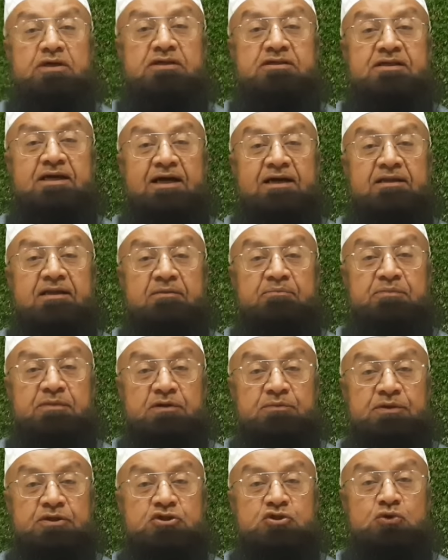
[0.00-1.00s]
के साथ
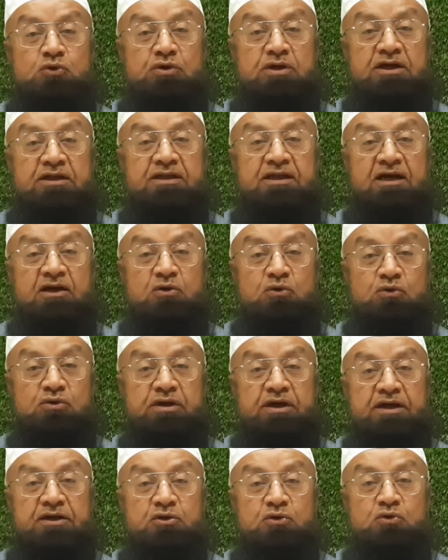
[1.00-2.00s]
अपने बच्चों का ताल्लुक
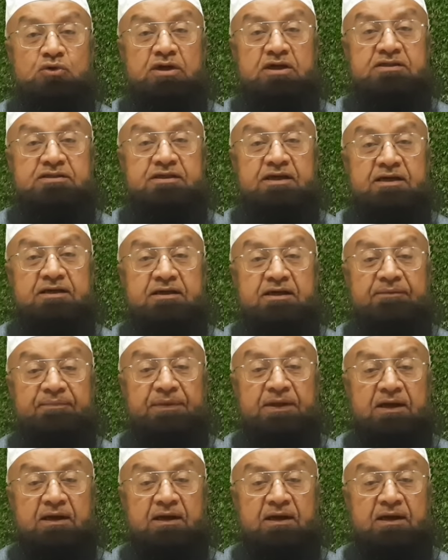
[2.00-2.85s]
नहीं होना चाहिए